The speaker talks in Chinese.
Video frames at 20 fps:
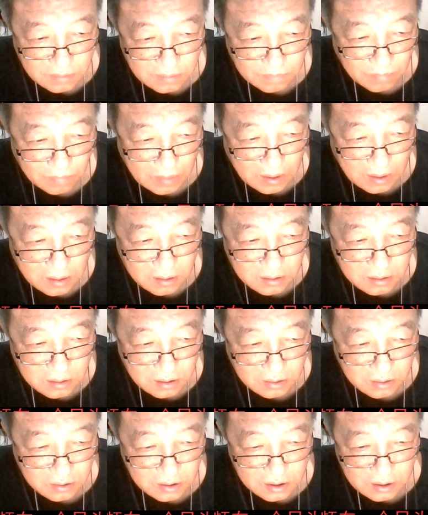给你造
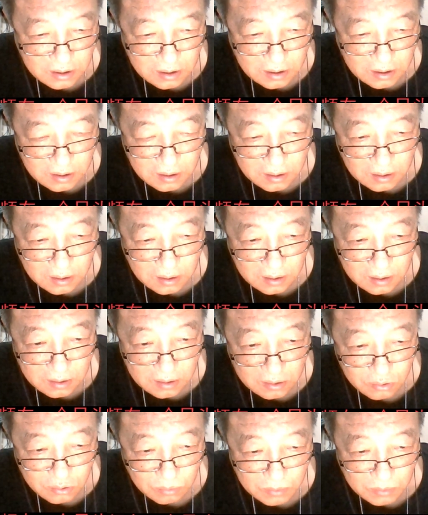成心理阴影，
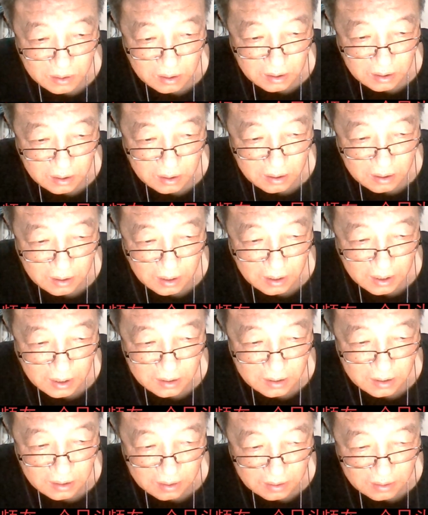说明他疼爱
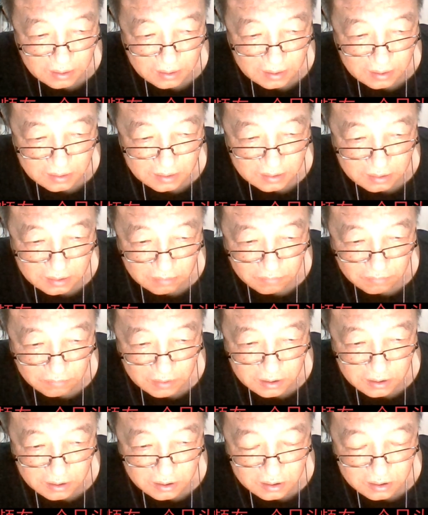你，此为
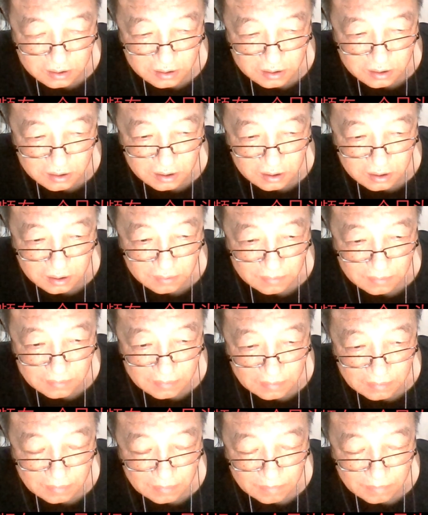十胜。
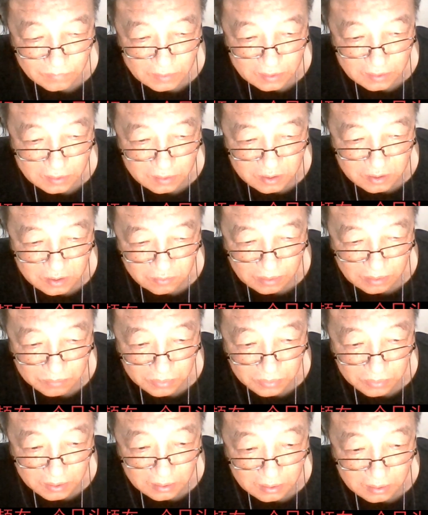请问
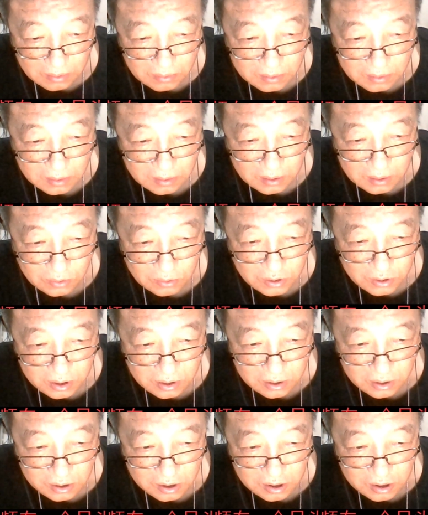朋友，你有
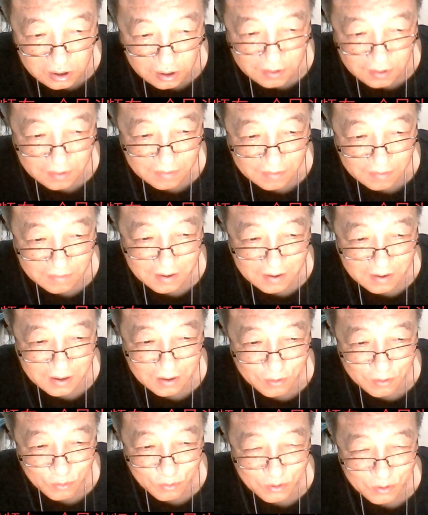十胜何
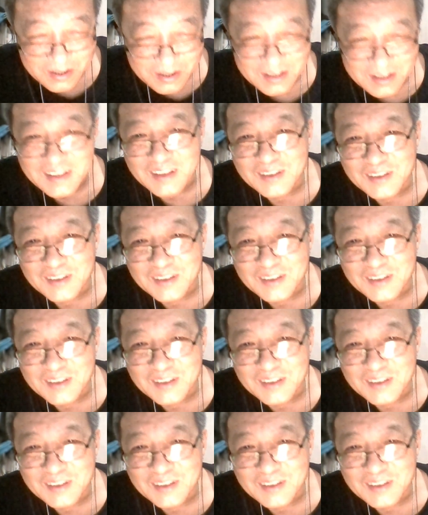虑之有？